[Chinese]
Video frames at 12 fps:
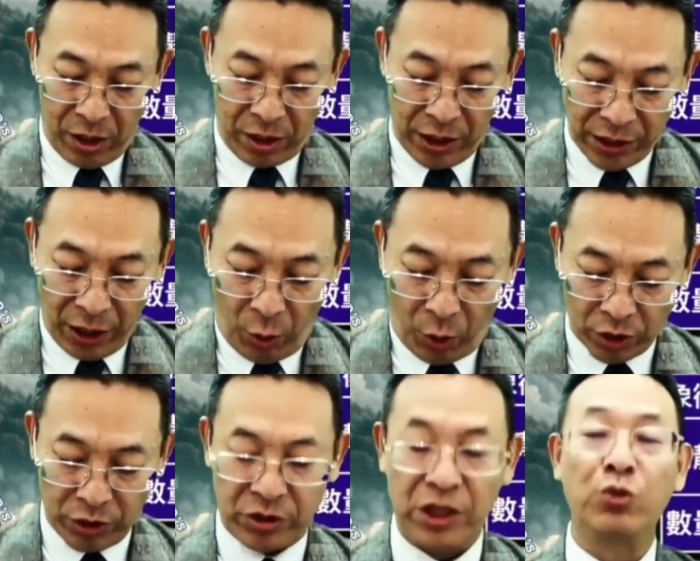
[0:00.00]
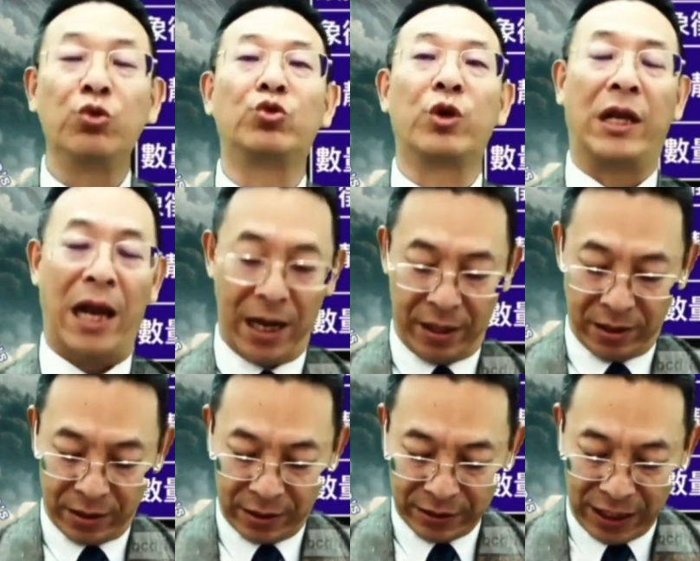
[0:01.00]
人的火就生出罪来，
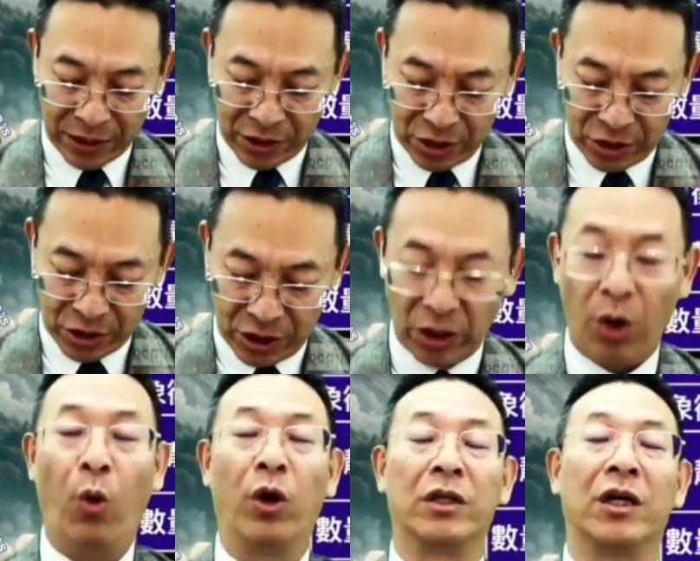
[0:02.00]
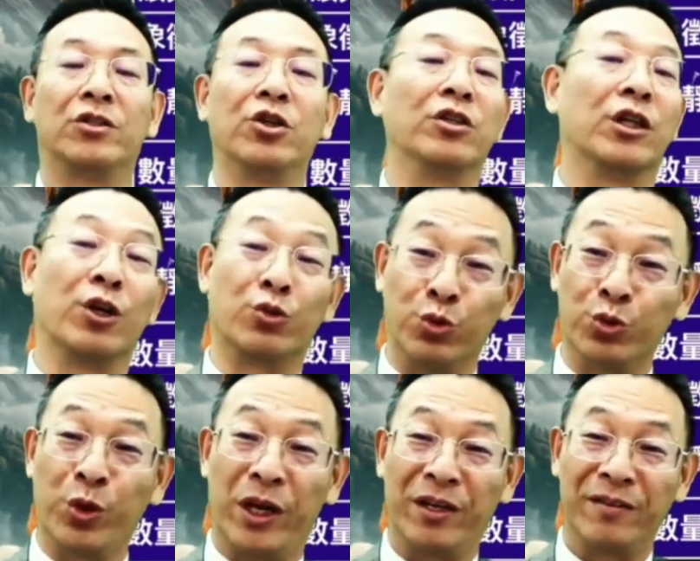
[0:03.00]
但是神的火呢就能够除
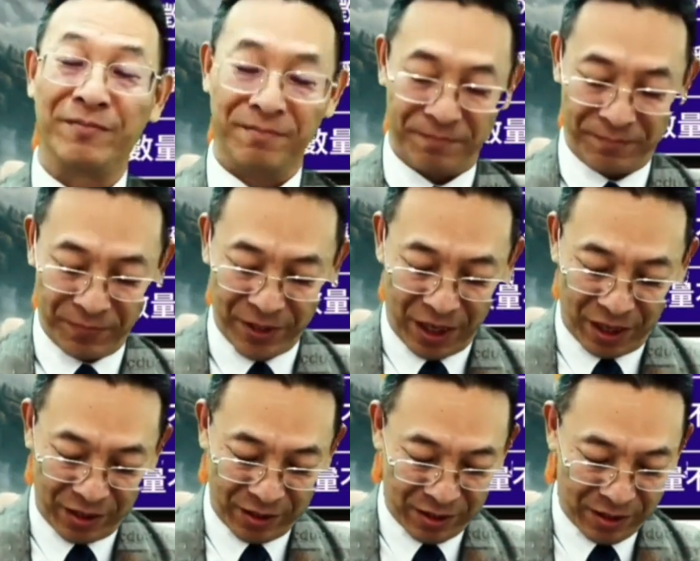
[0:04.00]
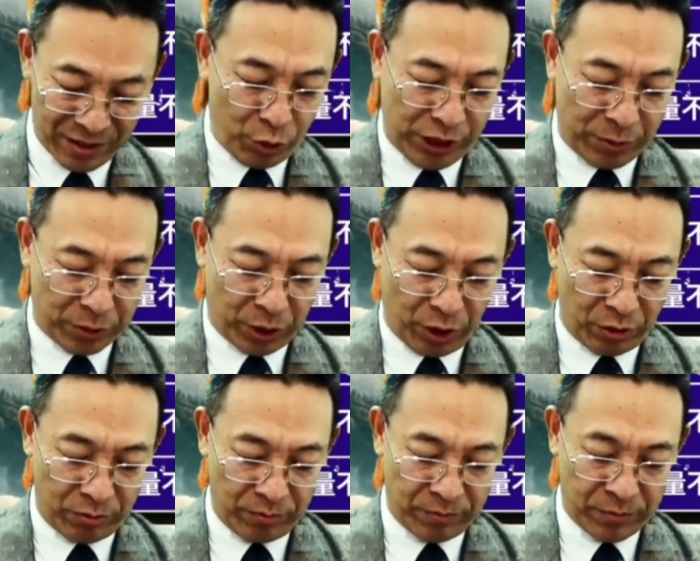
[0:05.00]
罪啊，目的不
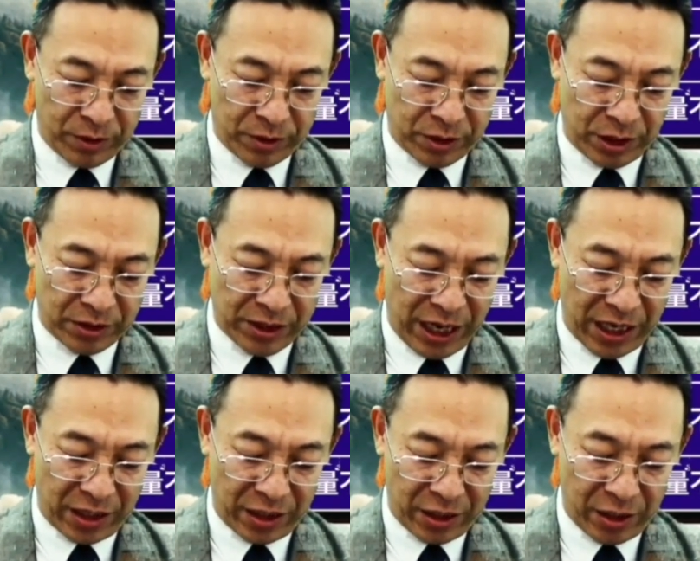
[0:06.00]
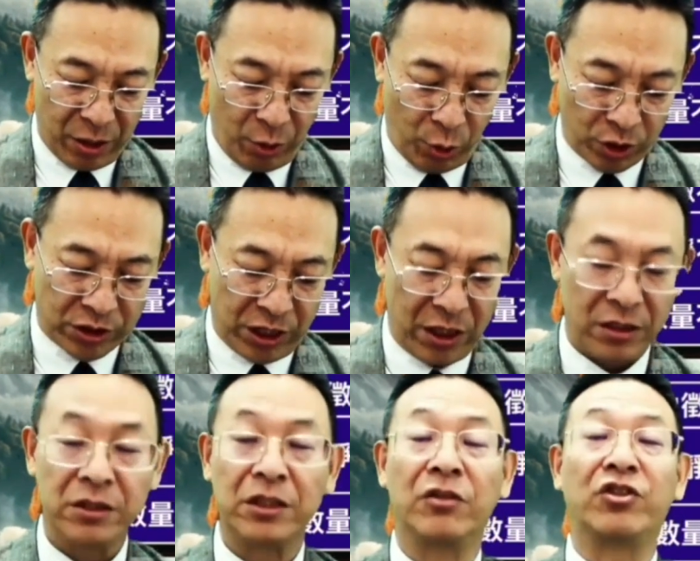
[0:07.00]
同。神拆火蛇
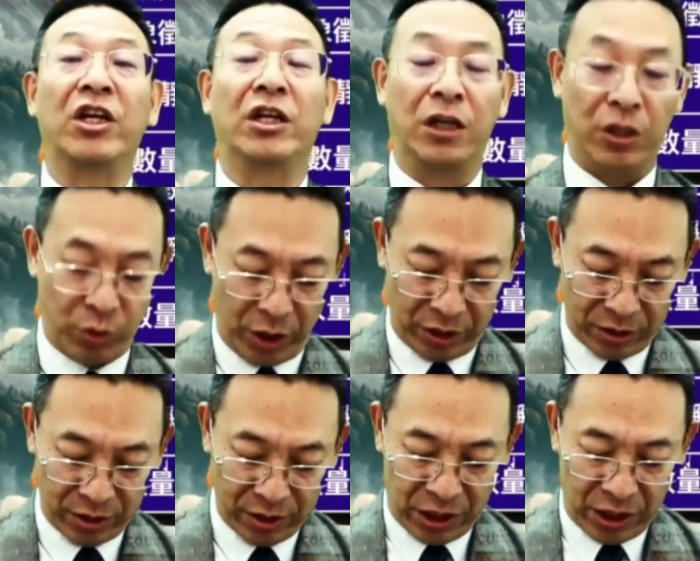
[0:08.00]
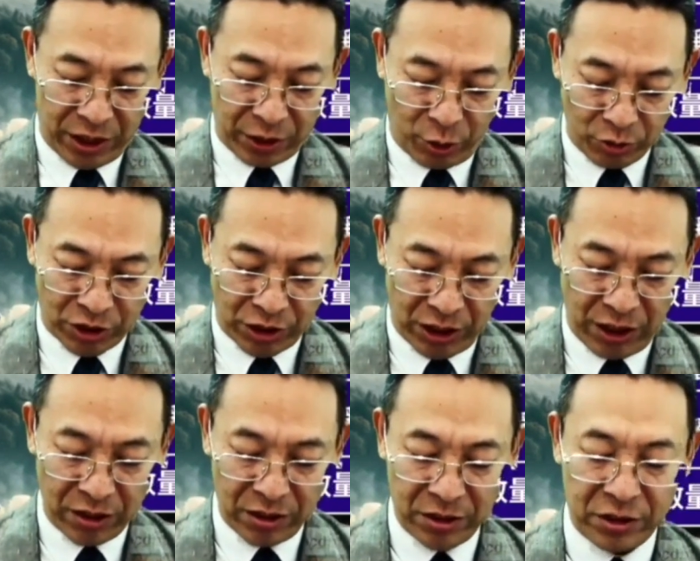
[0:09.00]
是要定人的罪，神立铜蛇
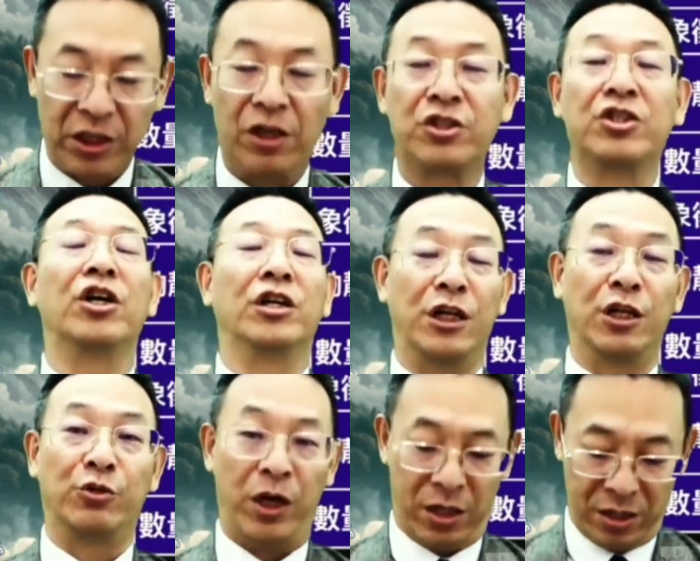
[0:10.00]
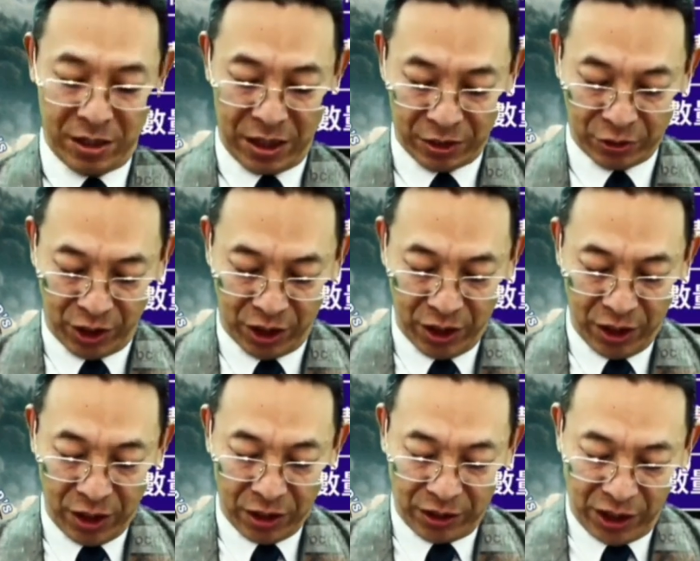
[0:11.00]
呢是要赦人的罪。啊，所以
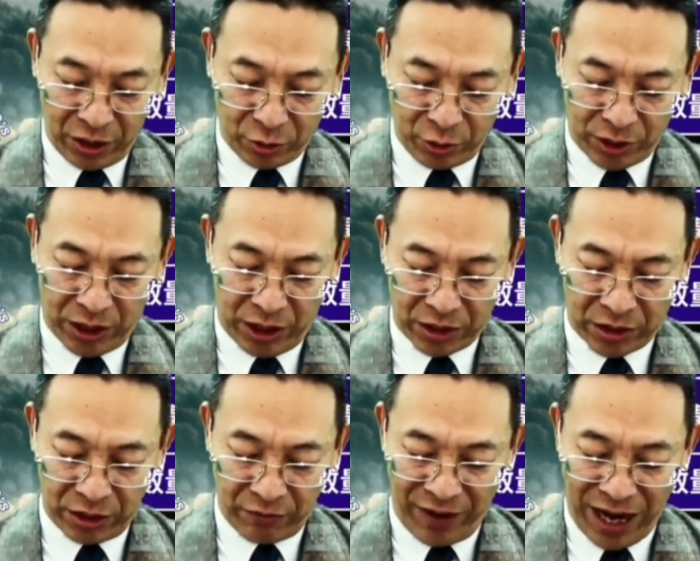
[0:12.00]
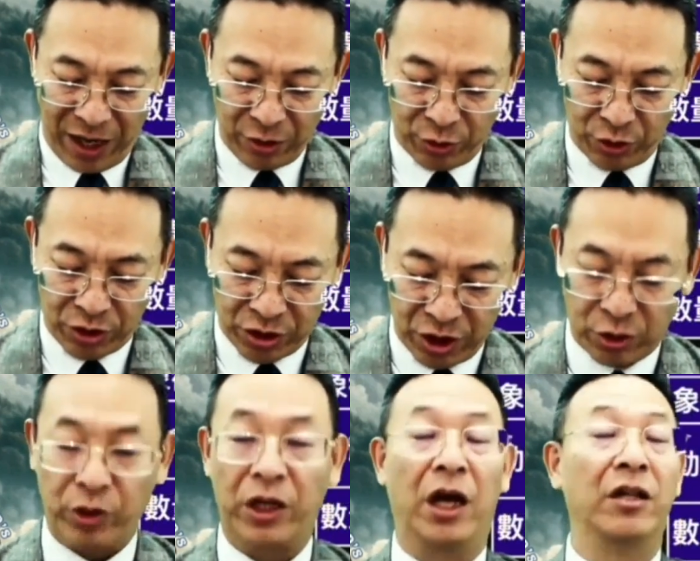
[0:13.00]
定罪的刑罚与赦
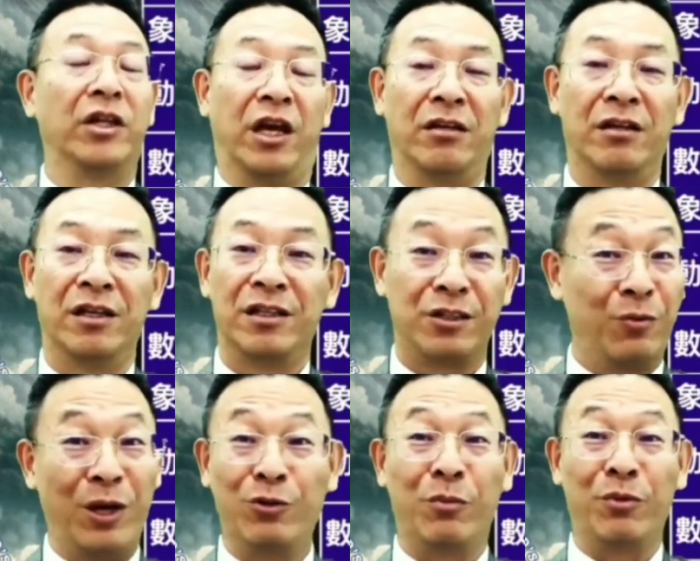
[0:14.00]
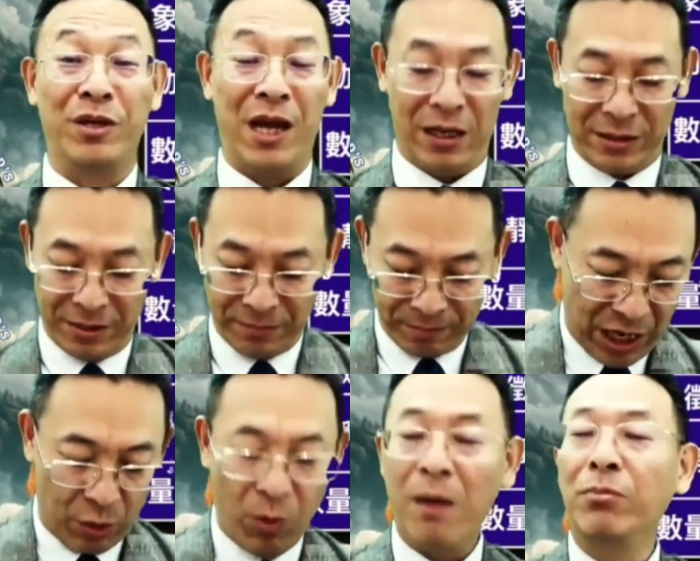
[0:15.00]
罪的恩典是完全不一样的，
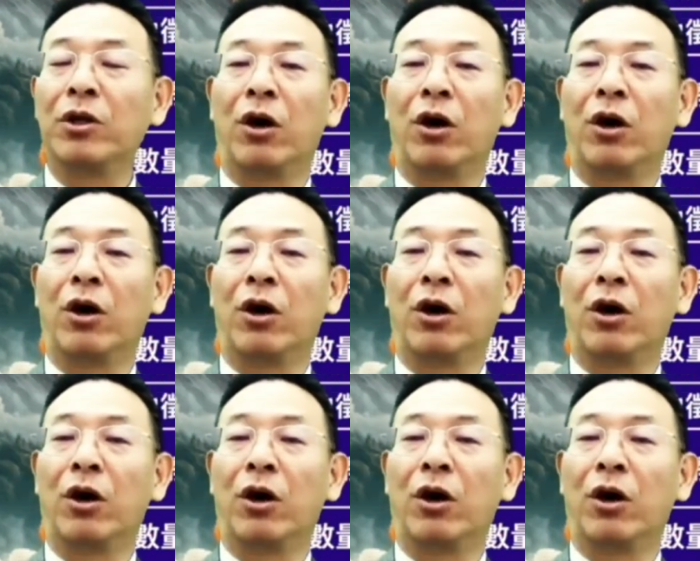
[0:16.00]
眼光不